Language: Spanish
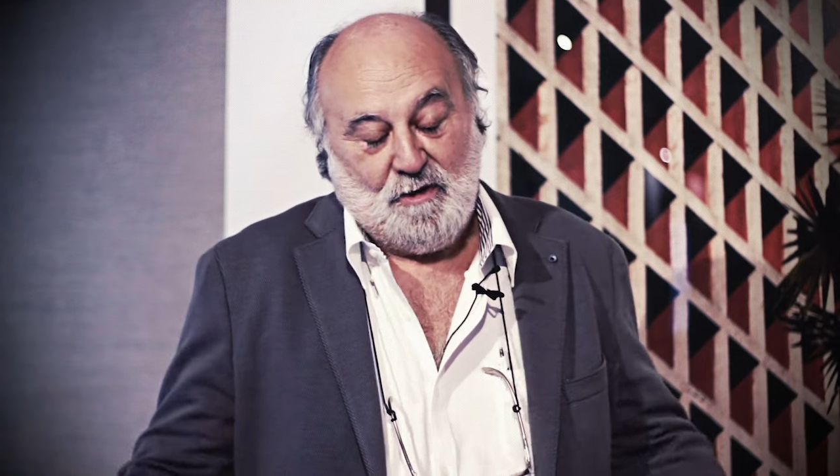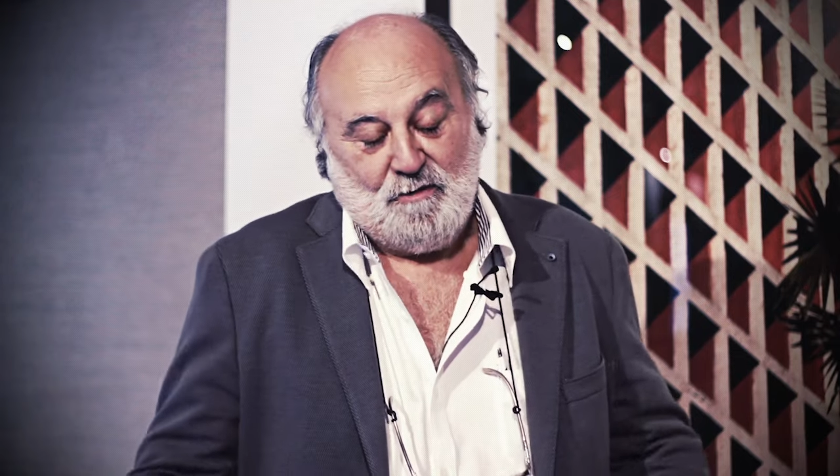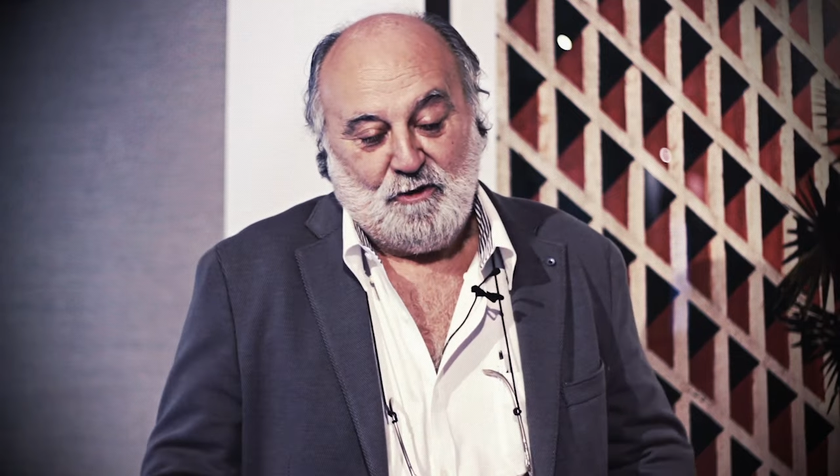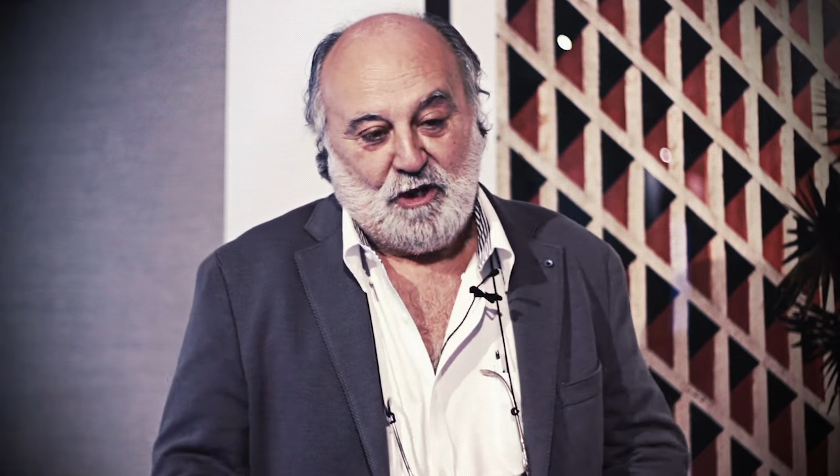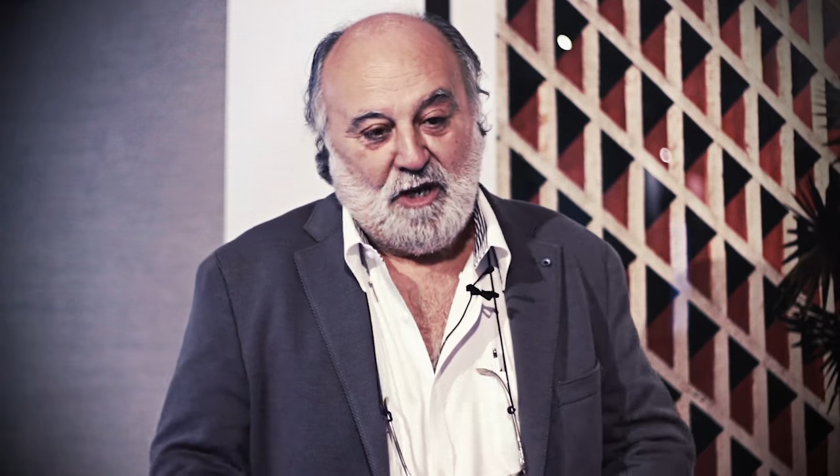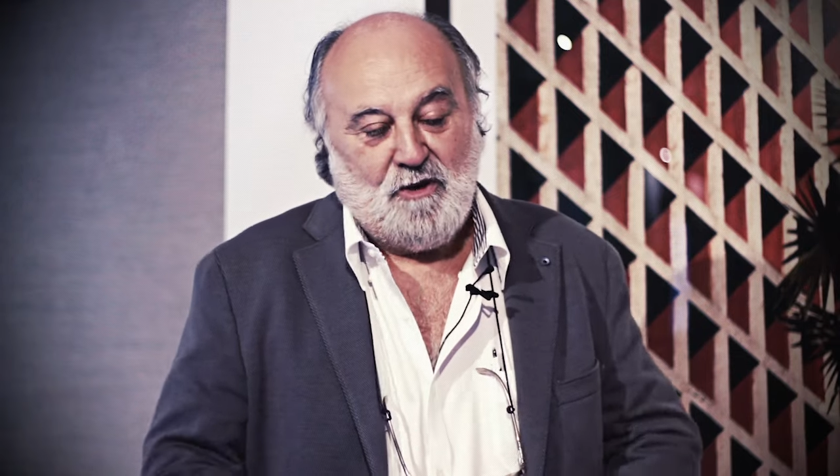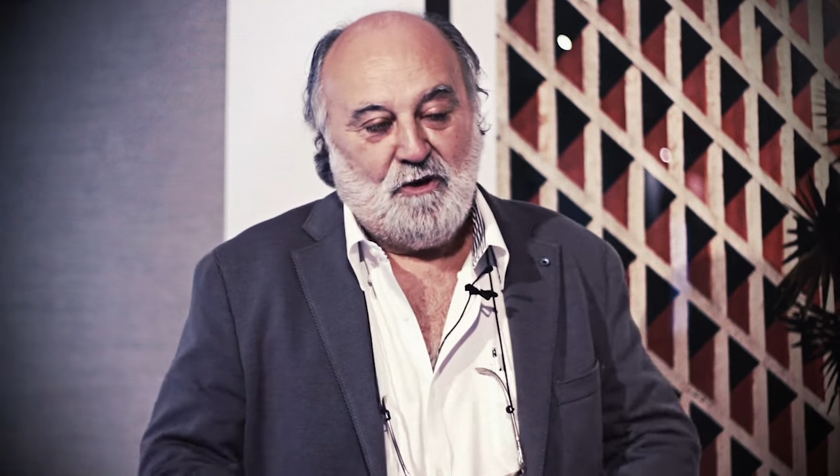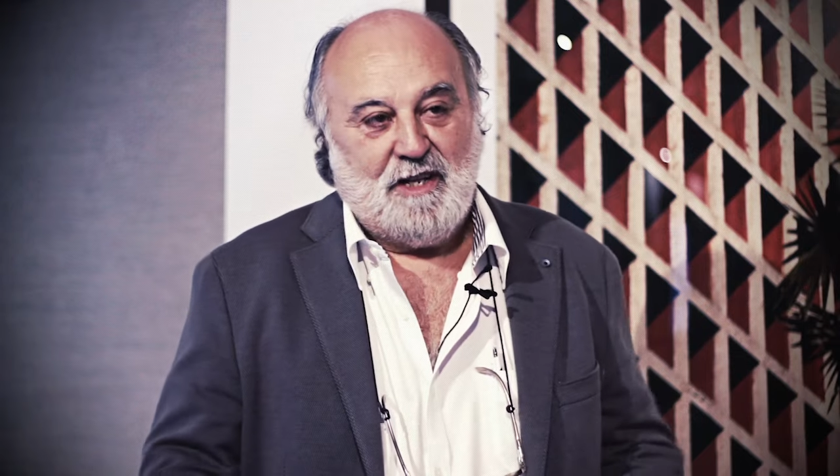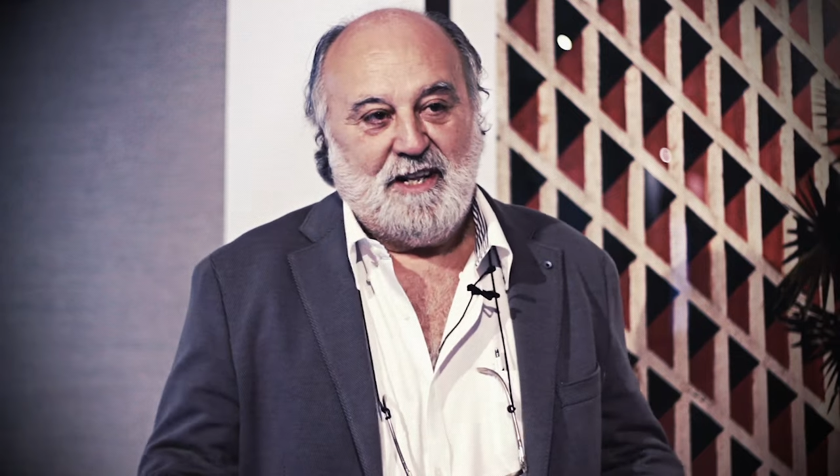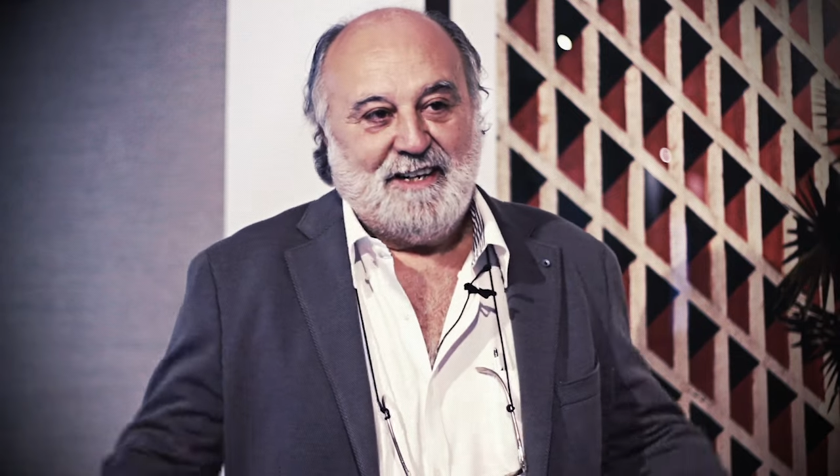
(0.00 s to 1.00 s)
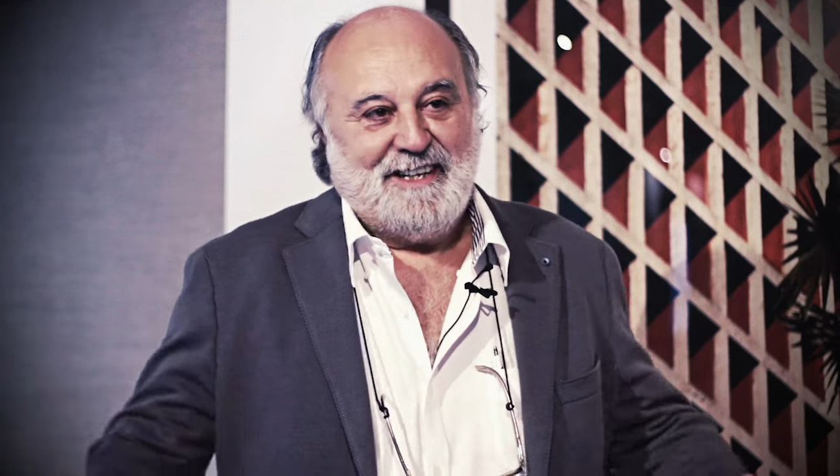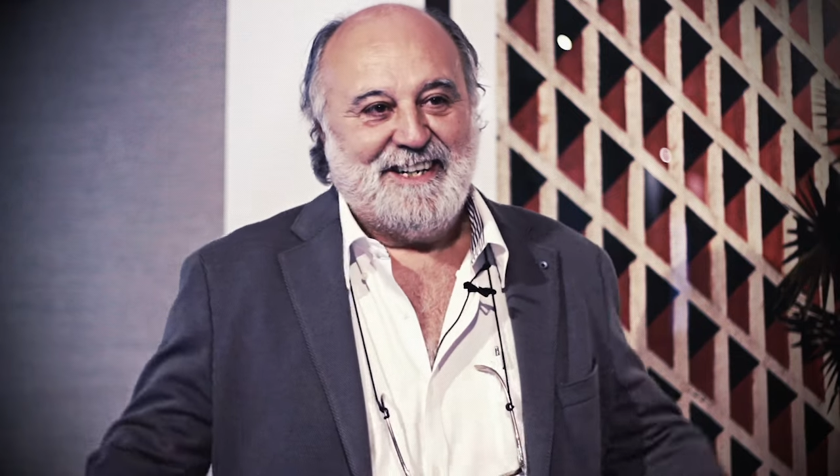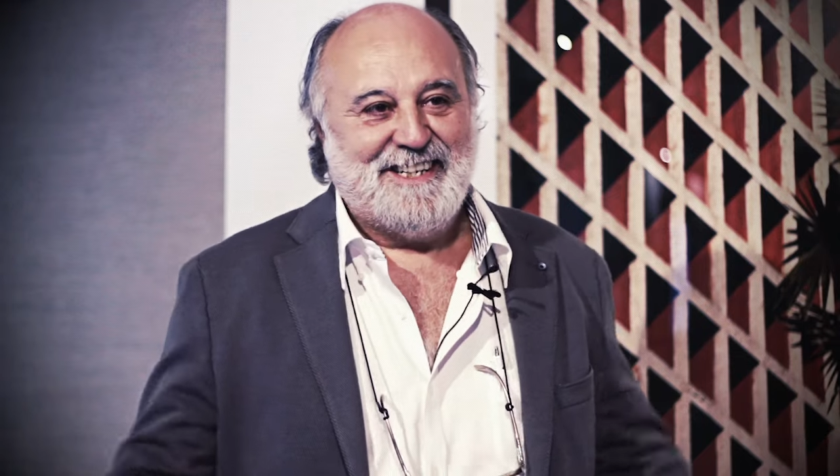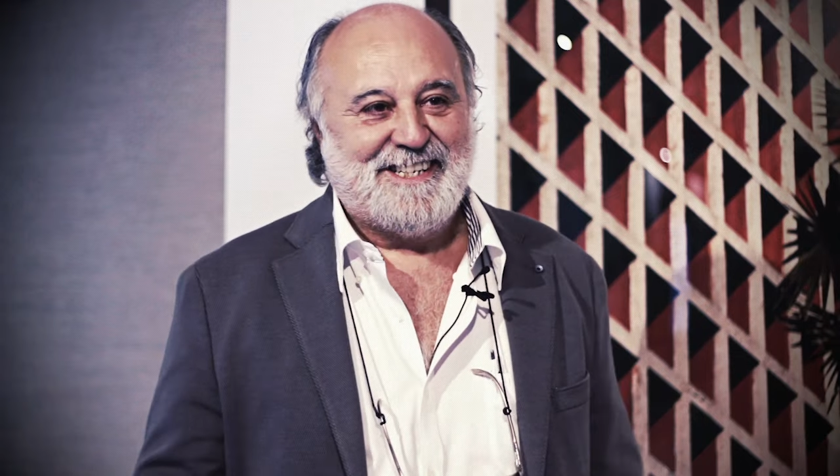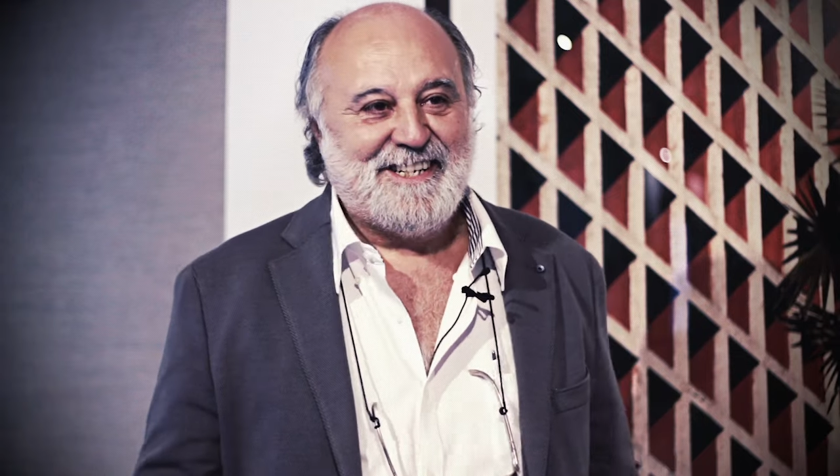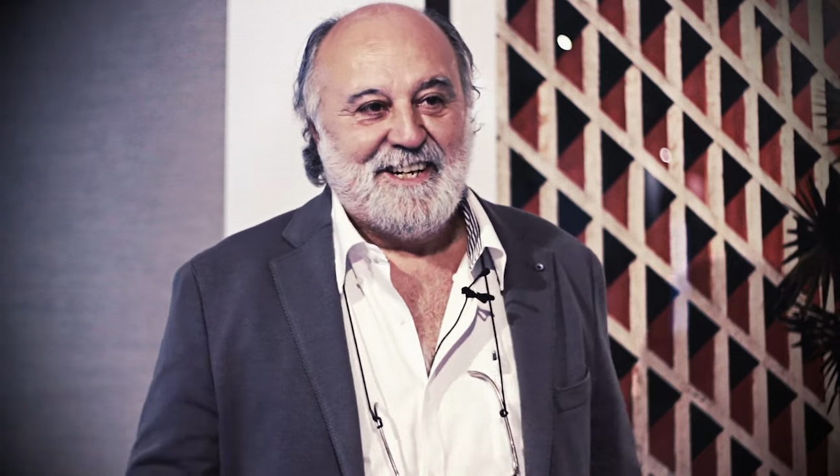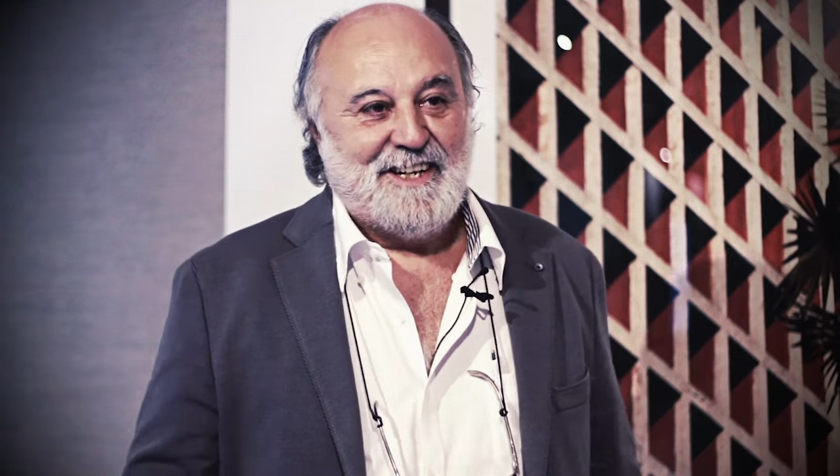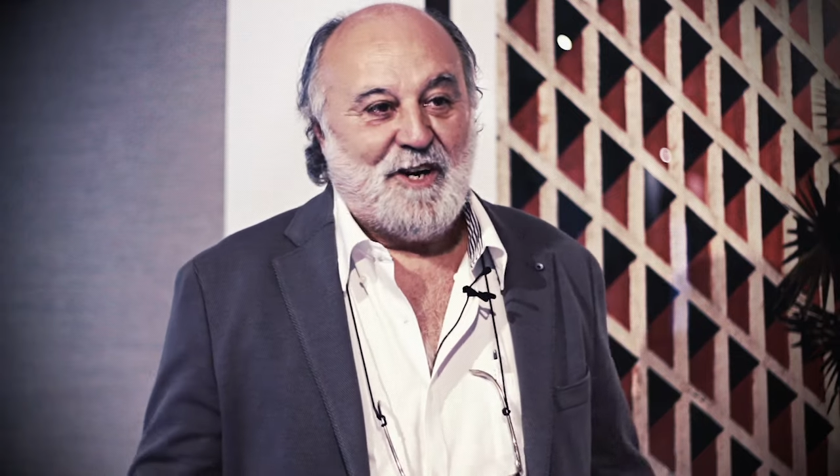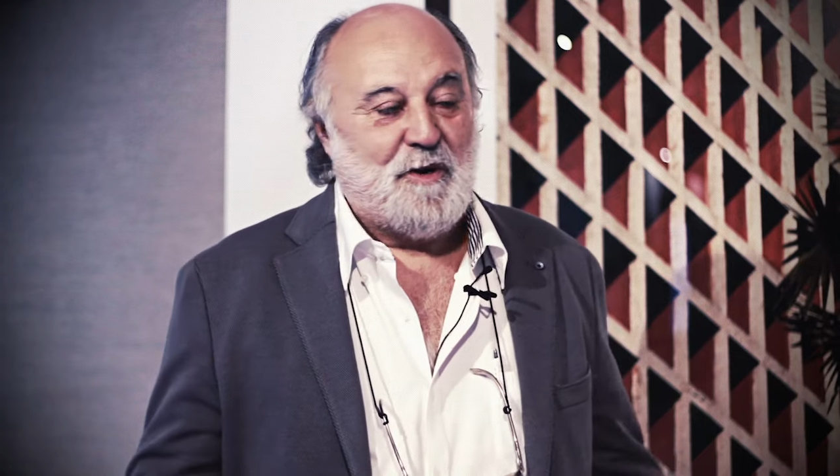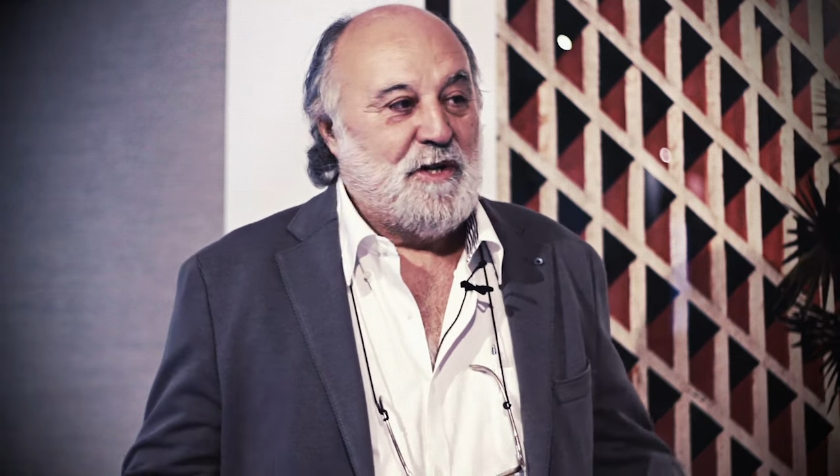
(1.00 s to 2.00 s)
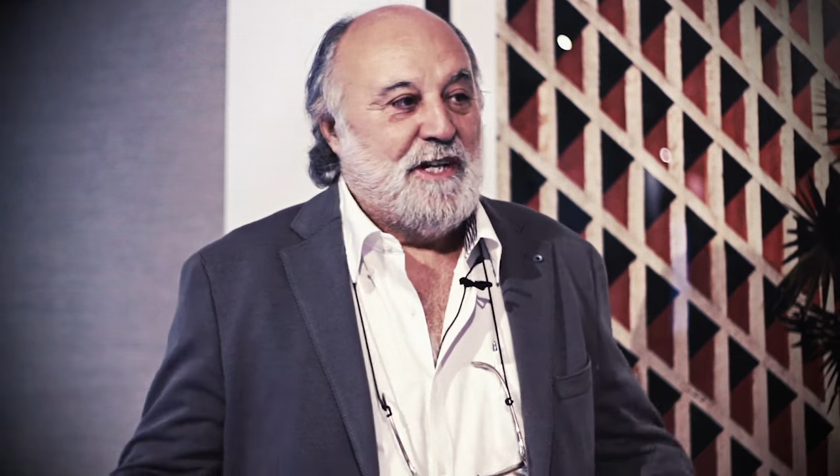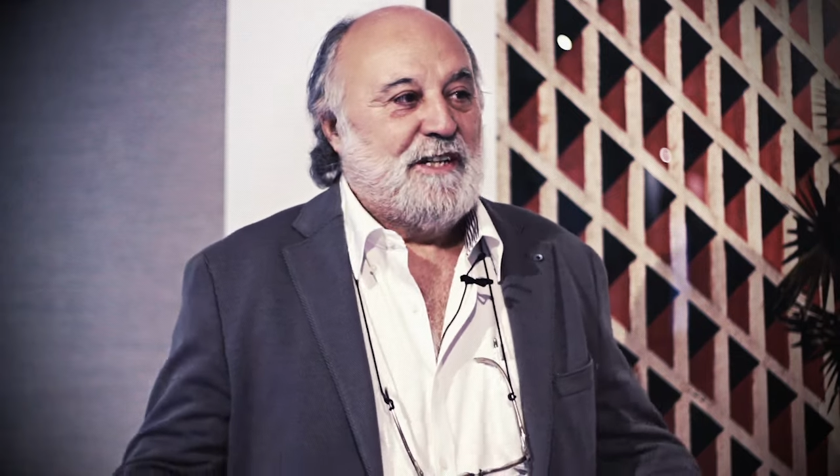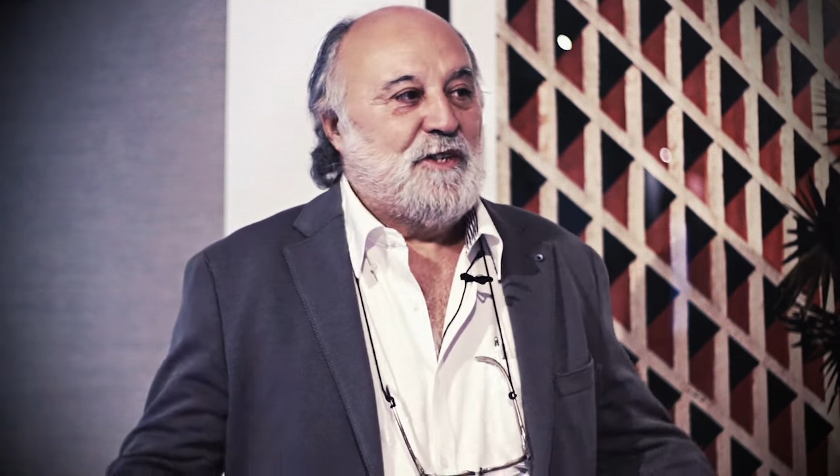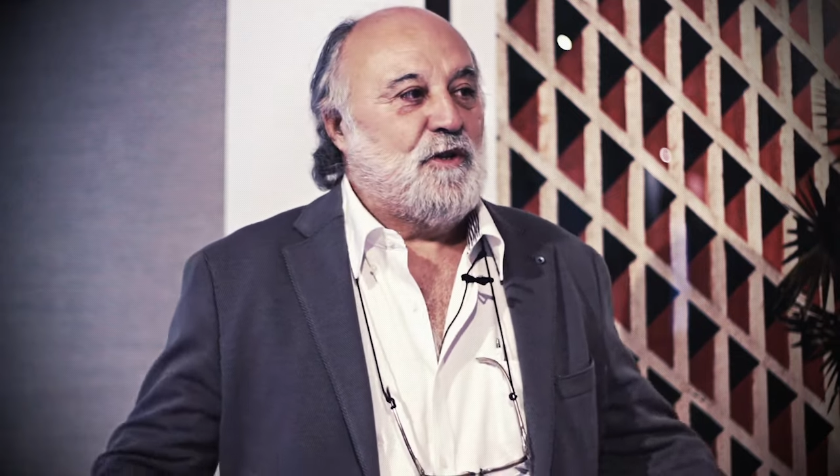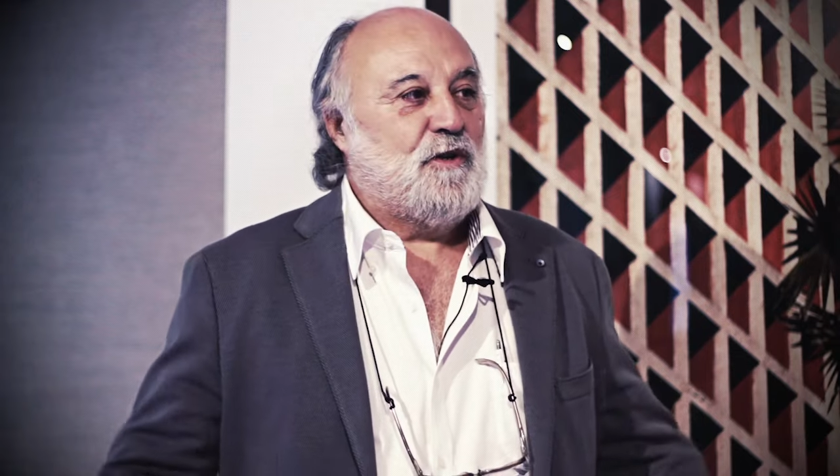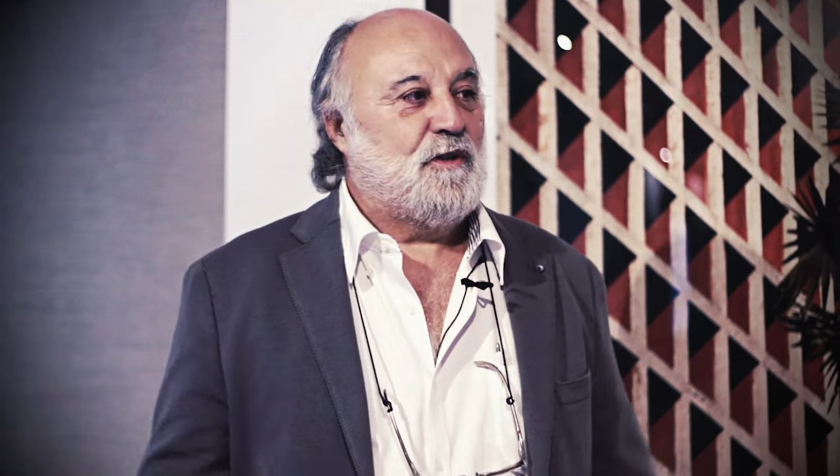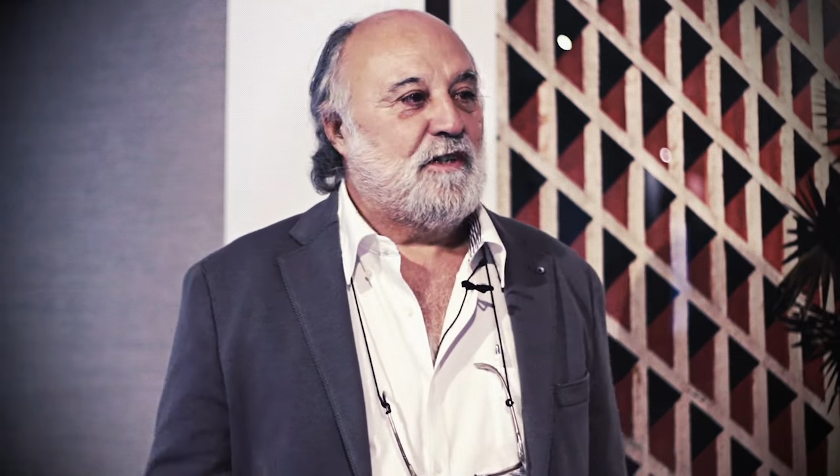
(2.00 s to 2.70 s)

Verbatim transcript: no tengo ni idea quién es claro, yo